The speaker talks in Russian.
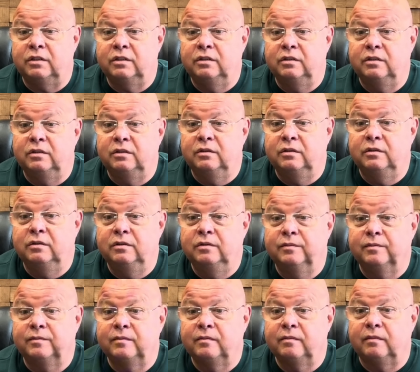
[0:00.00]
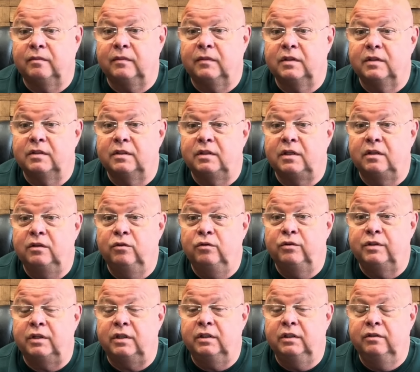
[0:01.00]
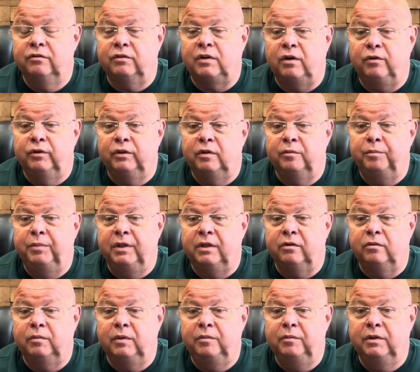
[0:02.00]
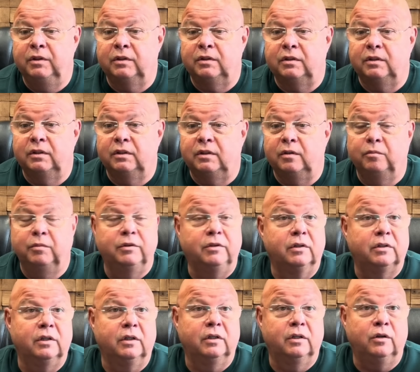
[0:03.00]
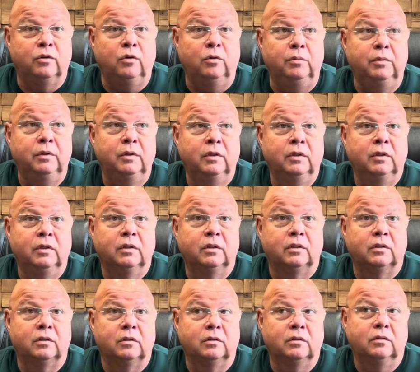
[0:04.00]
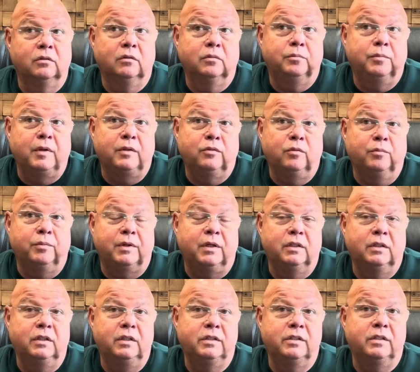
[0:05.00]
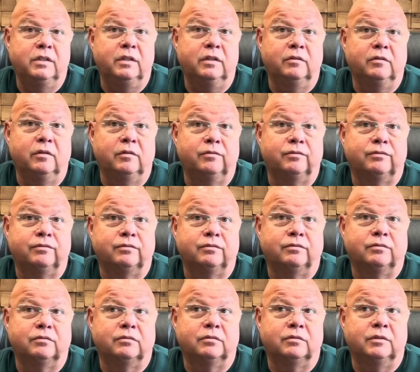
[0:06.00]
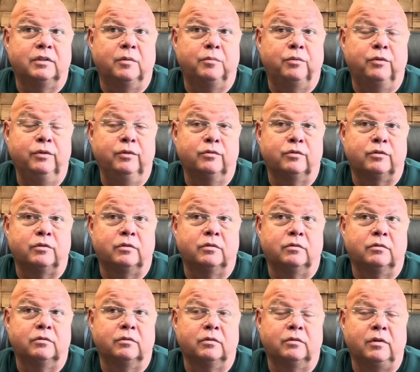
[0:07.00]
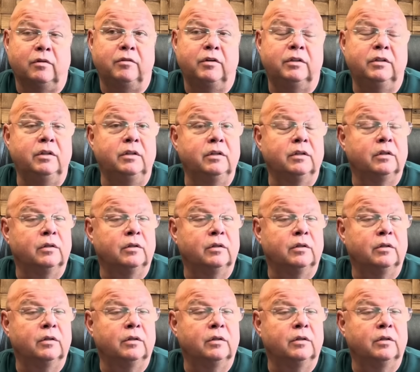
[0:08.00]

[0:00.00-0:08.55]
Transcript: э, с одной стороны, в какой-то первый момент это было как гром, но потом проанализировав, я понял, что, ну, наверное, не